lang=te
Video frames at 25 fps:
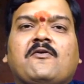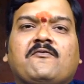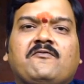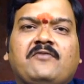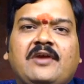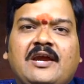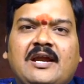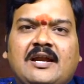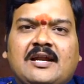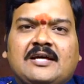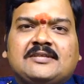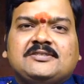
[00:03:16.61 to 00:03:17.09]

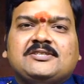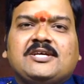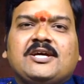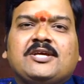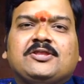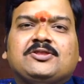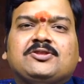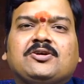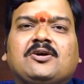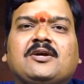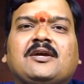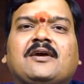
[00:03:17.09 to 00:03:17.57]
వీళ్ళ
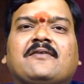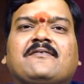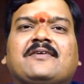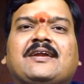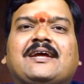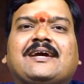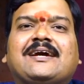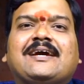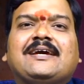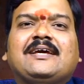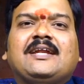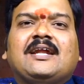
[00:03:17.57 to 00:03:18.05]
చేత్తో
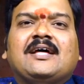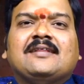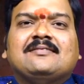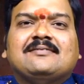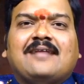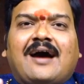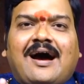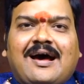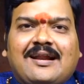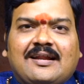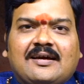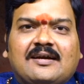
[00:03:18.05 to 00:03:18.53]
ఎవరికైనా
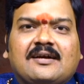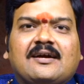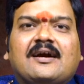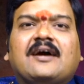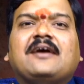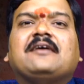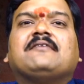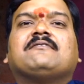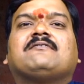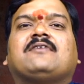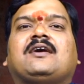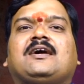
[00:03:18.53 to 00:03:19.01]
దానంగా
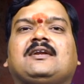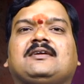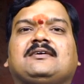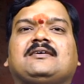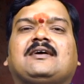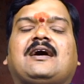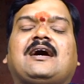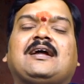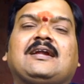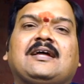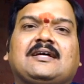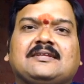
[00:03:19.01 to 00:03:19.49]
ఇవ్వాలి
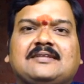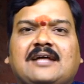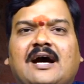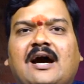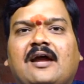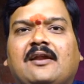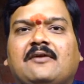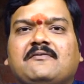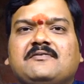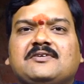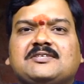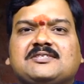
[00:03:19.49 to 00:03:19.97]
అలా
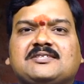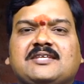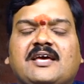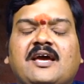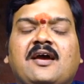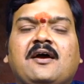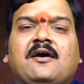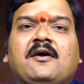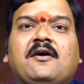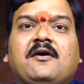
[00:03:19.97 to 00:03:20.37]
దానం ఇస్తే